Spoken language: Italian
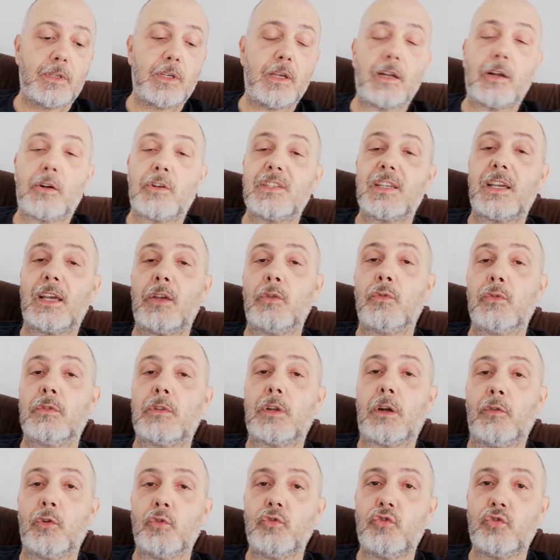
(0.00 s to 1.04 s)
io è una cosa che
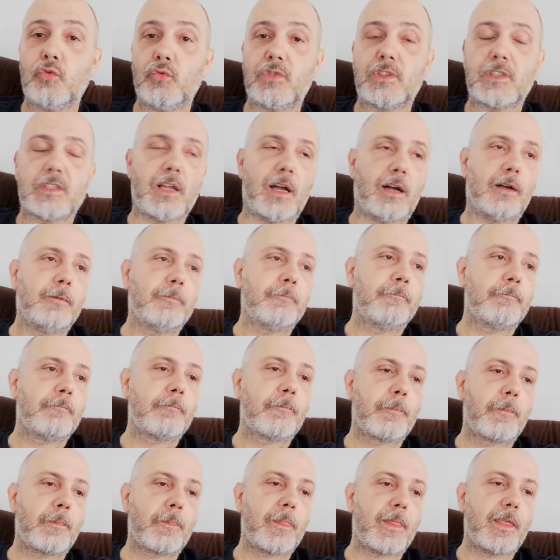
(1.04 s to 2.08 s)
non trovo giusta
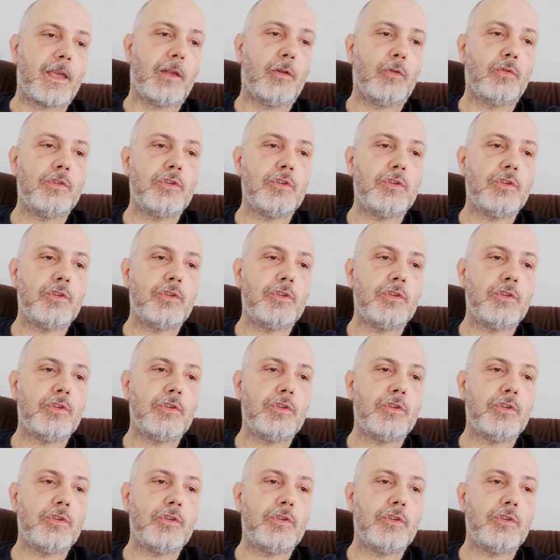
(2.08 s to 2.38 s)
e